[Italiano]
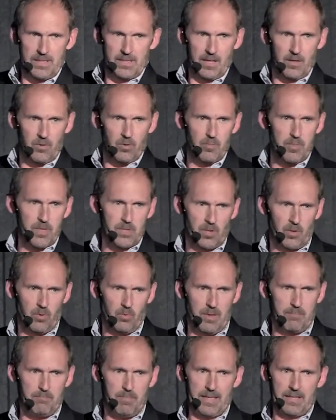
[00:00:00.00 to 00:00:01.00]
metri cubi
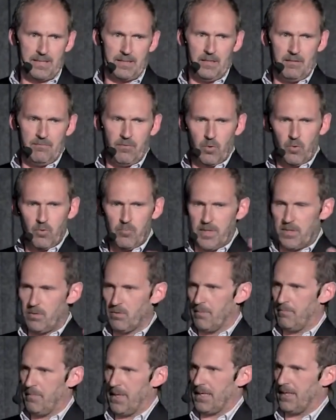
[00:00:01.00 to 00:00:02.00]
sono part- il volume di
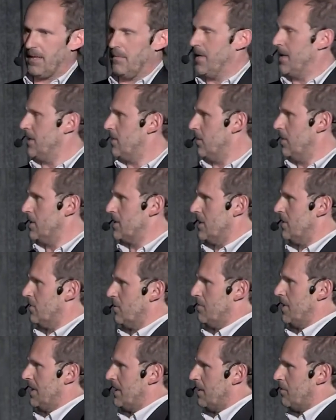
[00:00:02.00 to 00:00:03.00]
un appartamento di
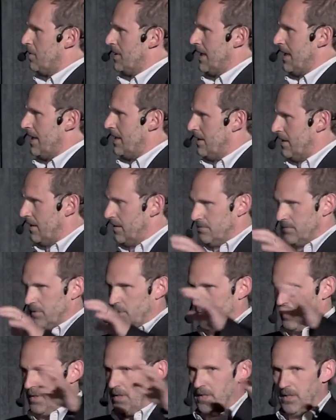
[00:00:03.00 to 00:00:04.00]
100 metri quadrati,
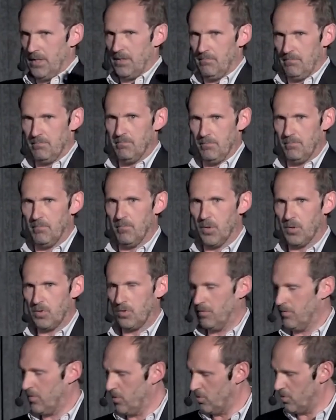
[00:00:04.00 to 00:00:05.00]
quindi
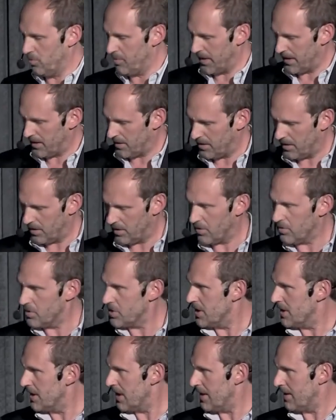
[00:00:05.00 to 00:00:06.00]
molto volume
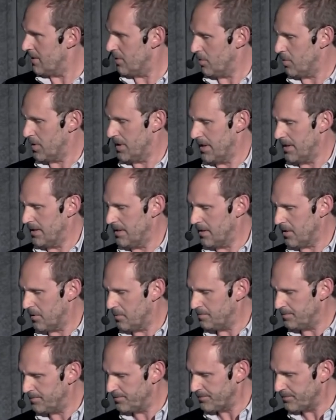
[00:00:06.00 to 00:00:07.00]
concentrato qui
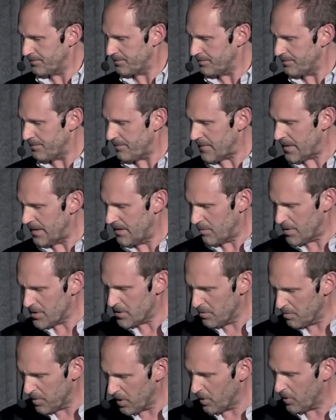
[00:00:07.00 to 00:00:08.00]
dentro.
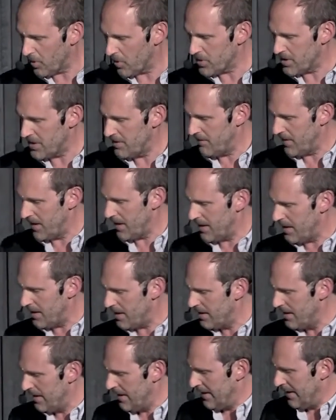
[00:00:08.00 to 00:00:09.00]
Questo blocco ci
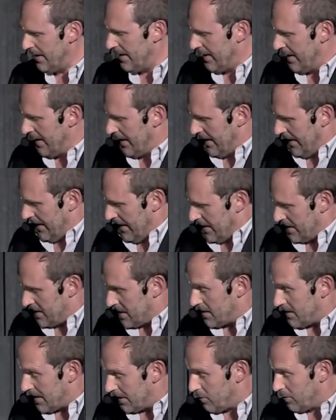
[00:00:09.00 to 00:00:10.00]
viene,
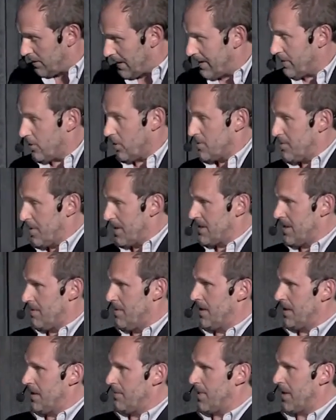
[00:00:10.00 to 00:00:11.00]
ci è stato dato
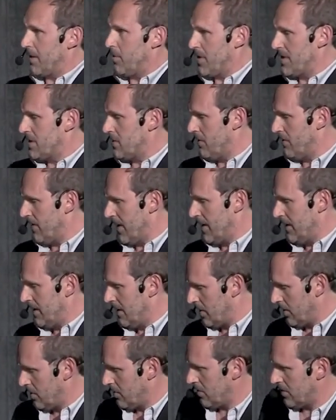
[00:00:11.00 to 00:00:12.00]
espressamente per questo
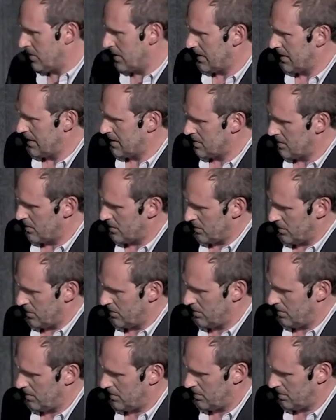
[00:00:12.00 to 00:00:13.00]
evento, adesso
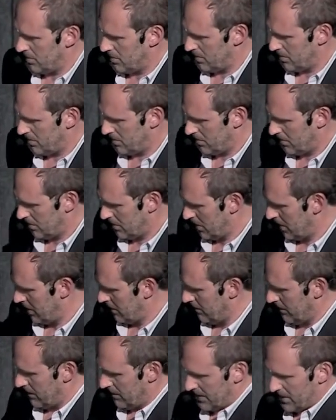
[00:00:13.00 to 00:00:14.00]

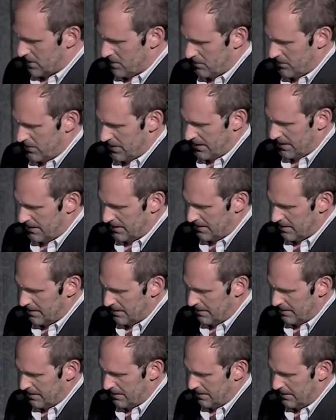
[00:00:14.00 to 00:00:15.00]
vi faccio
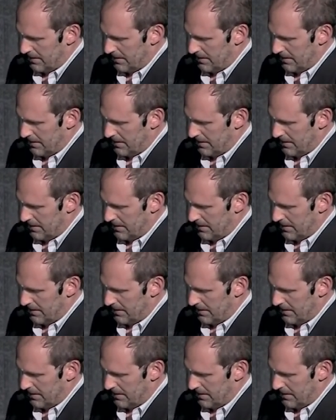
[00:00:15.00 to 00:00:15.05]
vedere,